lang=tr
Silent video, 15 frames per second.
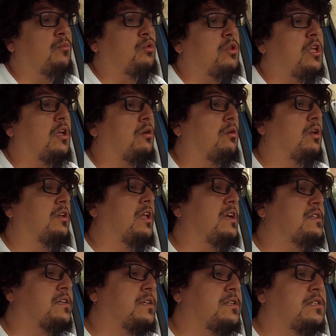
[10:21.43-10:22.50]
bu niye öyle
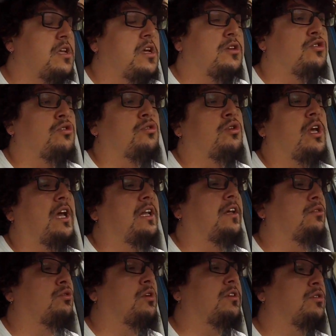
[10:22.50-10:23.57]
derseniz. Çünkü
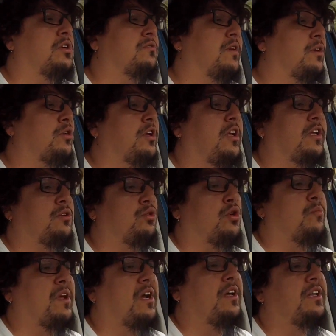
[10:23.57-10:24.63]
elektro
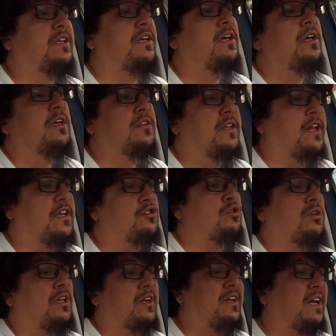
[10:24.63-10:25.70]
elektromekanik
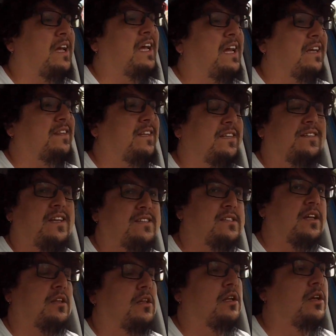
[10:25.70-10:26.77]
direksiyonlar yani elektrik
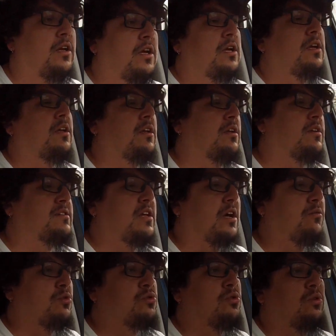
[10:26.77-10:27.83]
destekli e,
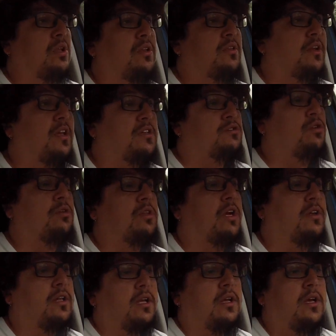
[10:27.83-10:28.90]
servosu olan
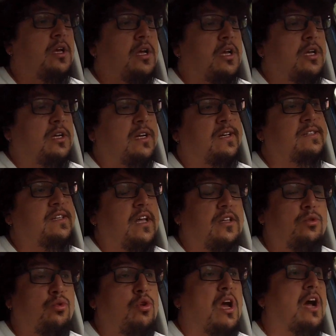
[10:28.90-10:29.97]
direksiyonlarda
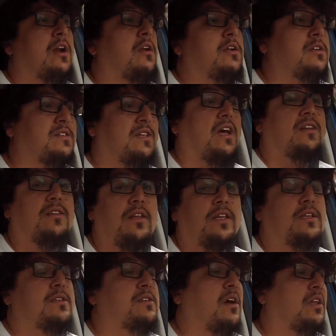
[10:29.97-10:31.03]
hıza duyarlı
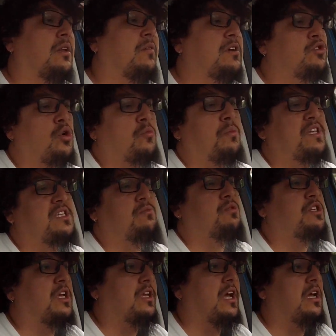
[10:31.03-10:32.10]
sertlik sağlamak çok basit bir
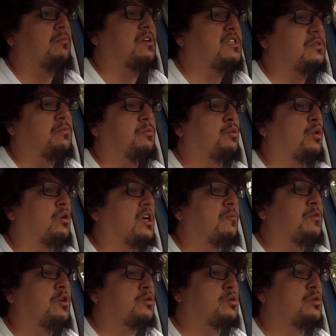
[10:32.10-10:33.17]
şey. Yani basit bir program
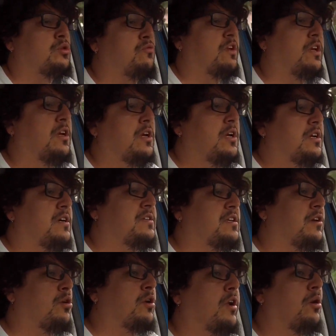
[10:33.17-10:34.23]
giriyorsunuz ve hıza
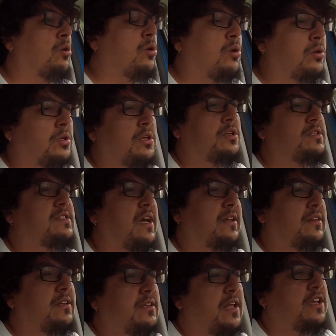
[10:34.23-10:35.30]
göre o e,
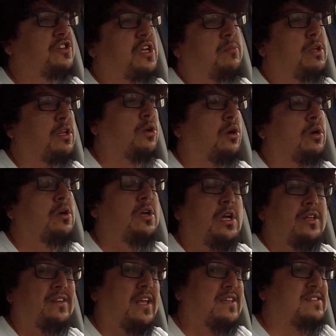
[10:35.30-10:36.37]
sertliği değişebiliyor.
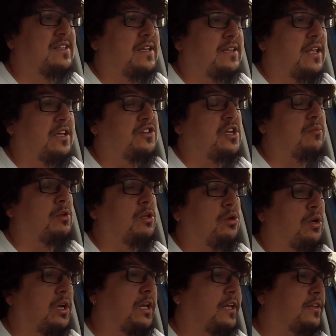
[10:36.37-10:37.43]
Desteği
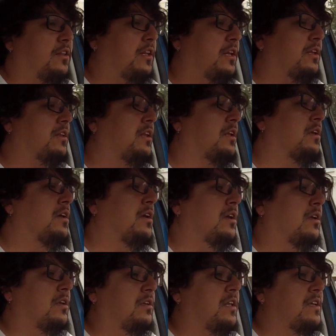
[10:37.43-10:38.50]
değişebiliyor elektrikli
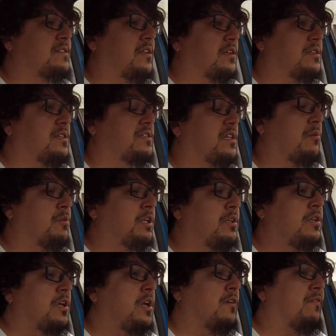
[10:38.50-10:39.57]
e, destek sisteminin.
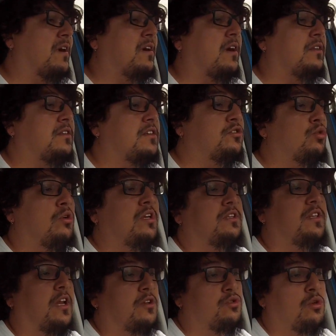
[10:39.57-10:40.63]
Fakat hidrolik
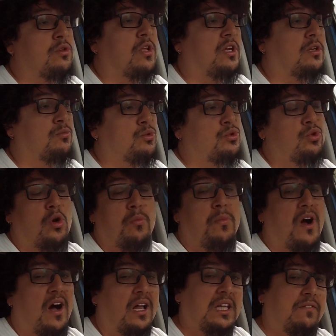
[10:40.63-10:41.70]
direksiyonlarda bu çok
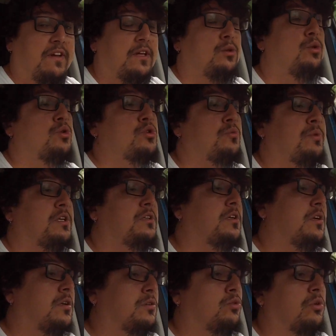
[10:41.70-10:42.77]
pahalı ve lüks bir
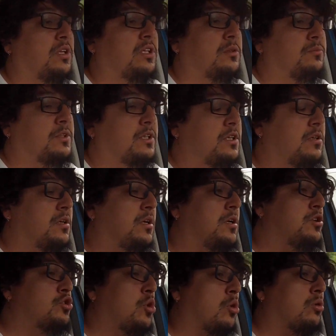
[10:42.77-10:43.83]
donanımdı.
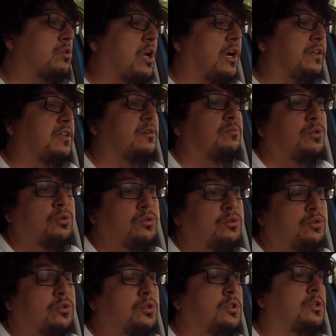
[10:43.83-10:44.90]
Çok nadir
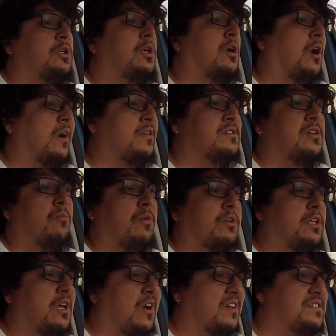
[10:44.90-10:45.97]
bulunurdu. Aynı
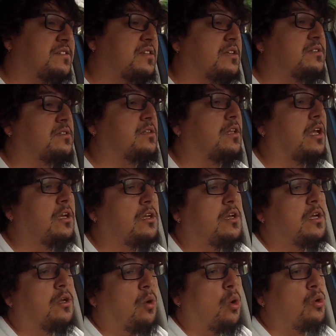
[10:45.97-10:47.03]
zamanda hassas da.
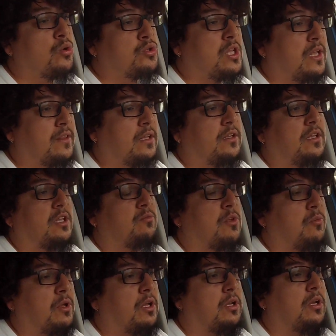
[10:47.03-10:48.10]
O yüzden de dediğim
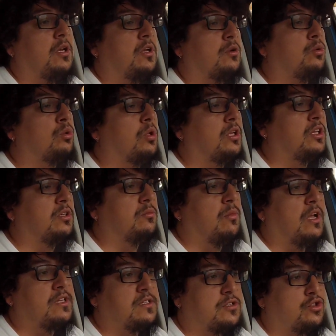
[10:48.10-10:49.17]
gibi
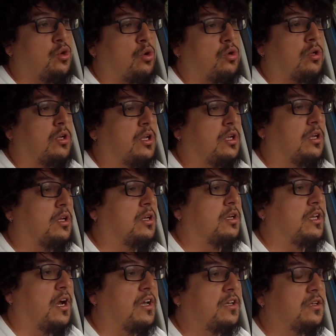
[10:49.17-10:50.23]
kullanılmazdı çok e,
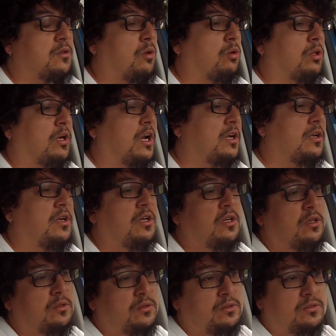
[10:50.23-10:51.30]
yaygın olarak.
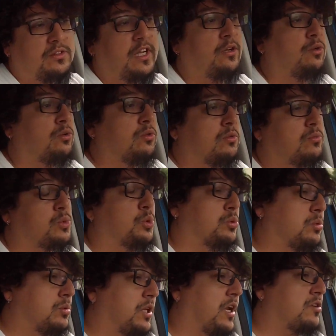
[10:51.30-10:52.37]
Renault'un
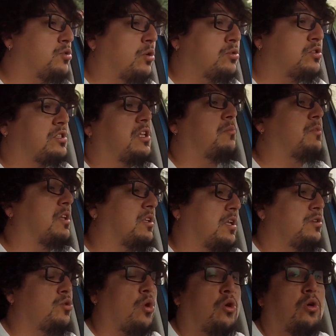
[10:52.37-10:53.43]
bu direksiyon sisteminde de
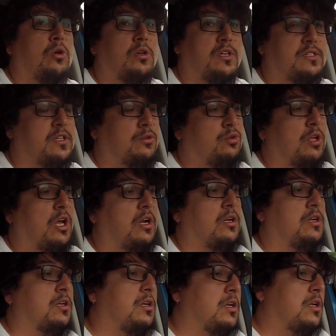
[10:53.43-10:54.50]
yok hıza
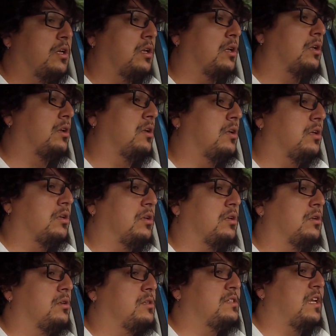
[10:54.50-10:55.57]
duyarlı e,
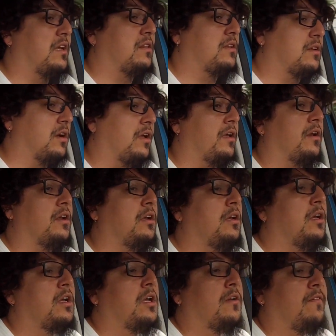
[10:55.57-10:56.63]
sertlik ayarı
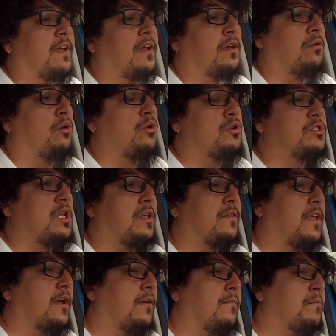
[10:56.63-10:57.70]
ve o yüzden
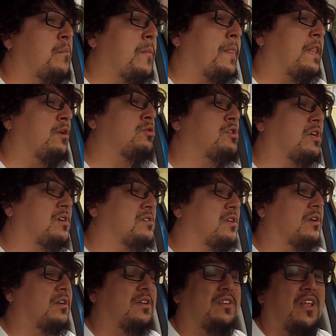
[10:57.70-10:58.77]
de yüksek
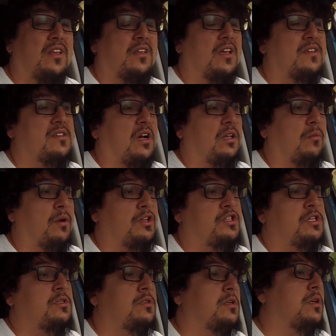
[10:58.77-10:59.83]
hızlardaki dengeyi sağlamak
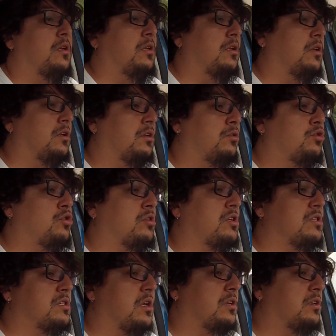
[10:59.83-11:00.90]
için e, düşük
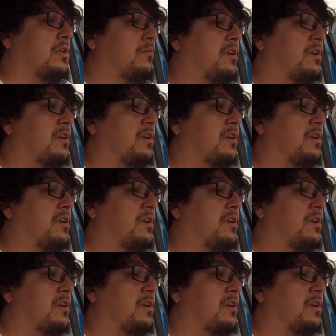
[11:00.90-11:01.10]
hızlarda da